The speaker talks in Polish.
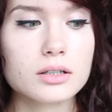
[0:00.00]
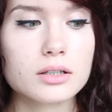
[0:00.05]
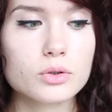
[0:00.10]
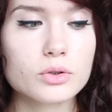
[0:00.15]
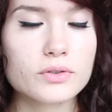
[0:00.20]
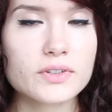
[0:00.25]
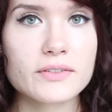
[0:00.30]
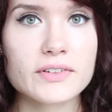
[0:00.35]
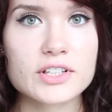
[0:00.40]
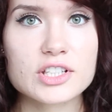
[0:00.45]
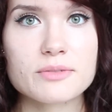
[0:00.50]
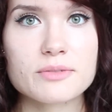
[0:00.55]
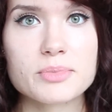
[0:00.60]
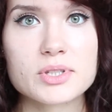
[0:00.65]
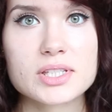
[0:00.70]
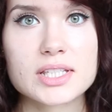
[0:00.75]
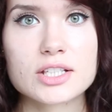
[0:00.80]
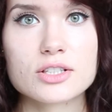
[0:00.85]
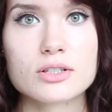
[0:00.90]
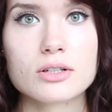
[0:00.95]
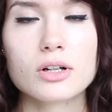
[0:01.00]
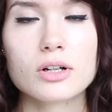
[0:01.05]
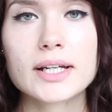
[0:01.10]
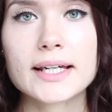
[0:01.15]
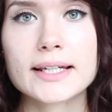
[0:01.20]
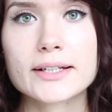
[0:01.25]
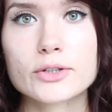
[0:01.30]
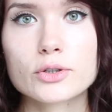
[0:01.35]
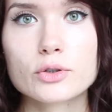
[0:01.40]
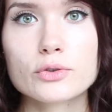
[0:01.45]
głównie właśnie w postaci
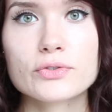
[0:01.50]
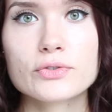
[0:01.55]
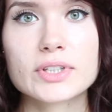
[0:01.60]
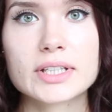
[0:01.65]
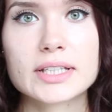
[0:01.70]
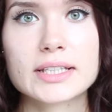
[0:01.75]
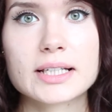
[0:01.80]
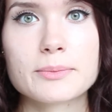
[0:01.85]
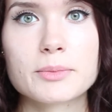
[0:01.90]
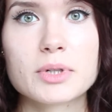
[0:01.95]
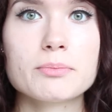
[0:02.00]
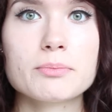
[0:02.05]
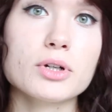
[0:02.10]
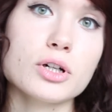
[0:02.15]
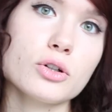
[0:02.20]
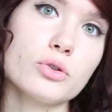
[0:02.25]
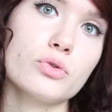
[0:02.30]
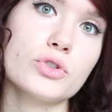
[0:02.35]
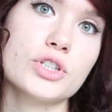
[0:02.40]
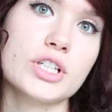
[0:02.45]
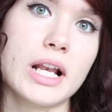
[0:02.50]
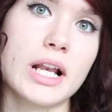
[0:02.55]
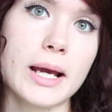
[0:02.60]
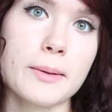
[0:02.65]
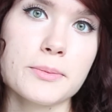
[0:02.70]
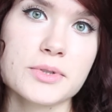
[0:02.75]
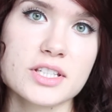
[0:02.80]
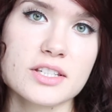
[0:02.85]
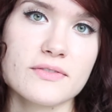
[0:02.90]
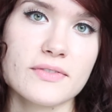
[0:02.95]
olejków i na moim blogu
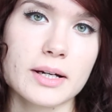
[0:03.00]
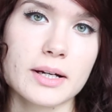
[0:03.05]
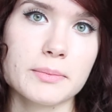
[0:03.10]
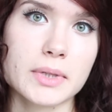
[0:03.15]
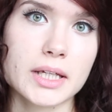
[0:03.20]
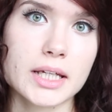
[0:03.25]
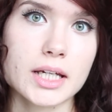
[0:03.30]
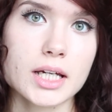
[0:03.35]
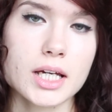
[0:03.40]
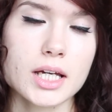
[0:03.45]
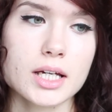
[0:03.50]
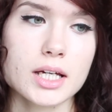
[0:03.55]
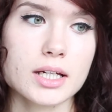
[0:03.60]
udzielałam się z Wami